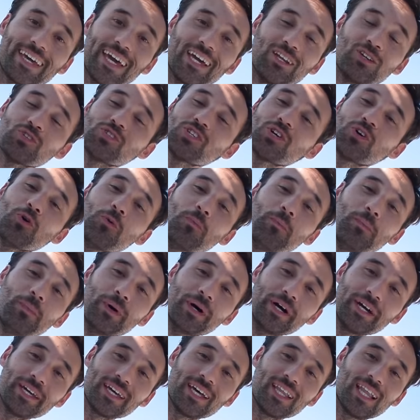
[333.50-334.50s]
Quem nos
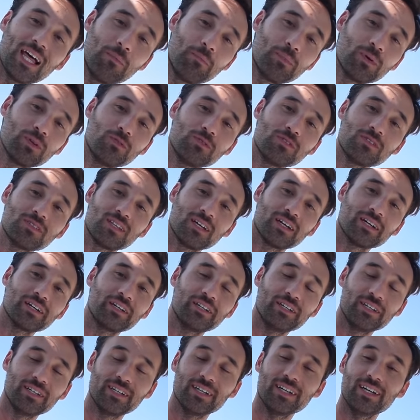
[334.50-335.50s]
acompanha lá pelo
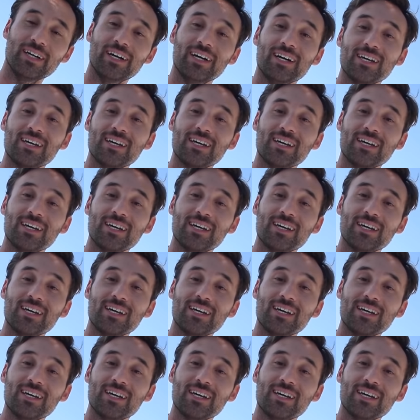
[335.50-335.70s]
Instagram